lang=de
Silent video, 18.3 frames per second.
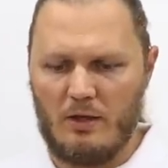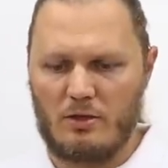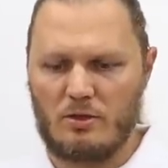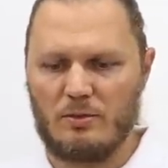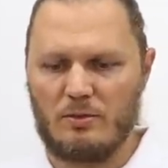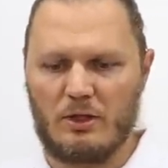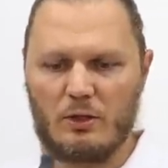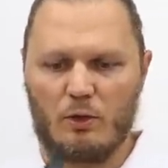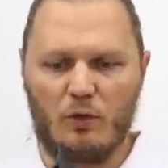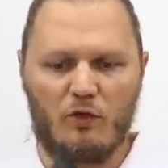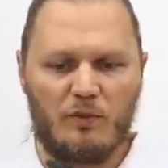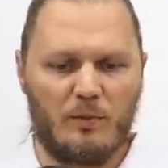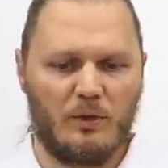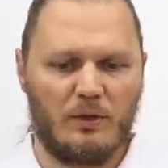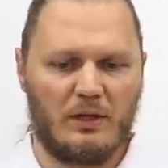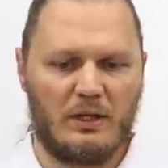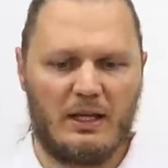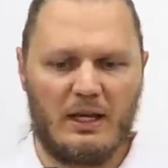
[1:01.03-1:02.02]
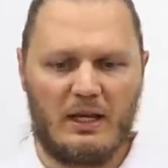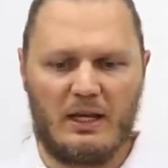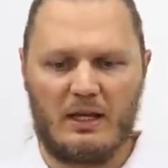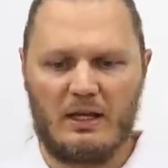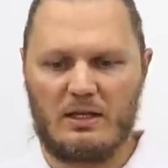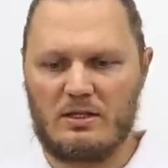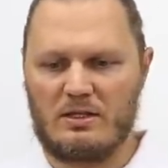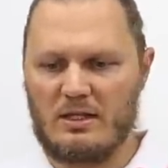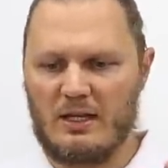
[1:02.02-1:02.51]
Zum drauf
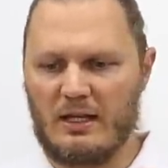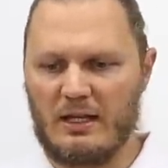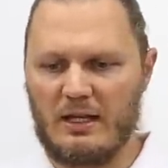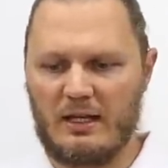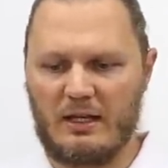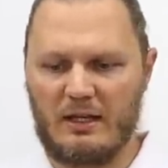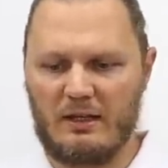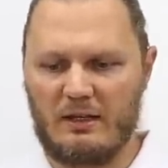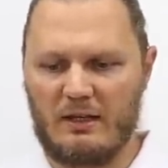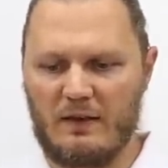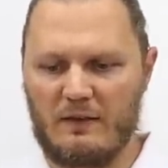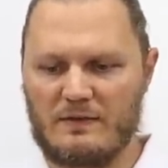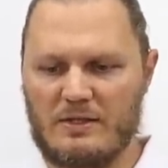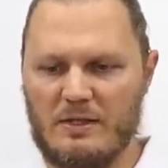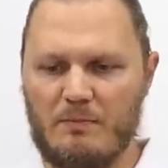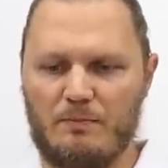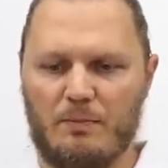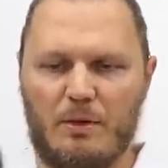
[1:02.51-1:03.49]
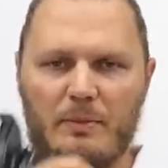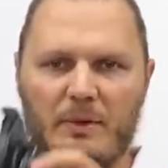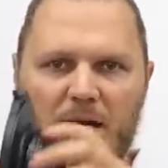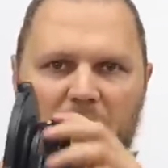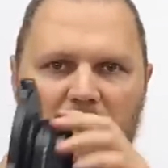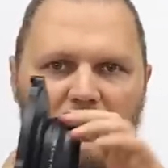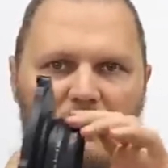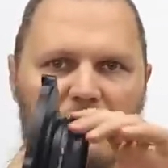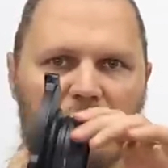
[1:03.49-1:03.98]
montieren ist es eigentlich relativ simpel. Man
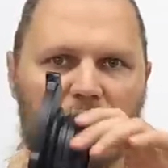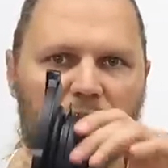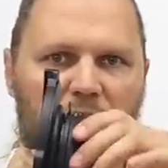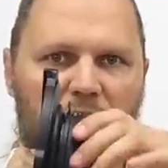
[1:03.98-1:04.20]
hat da so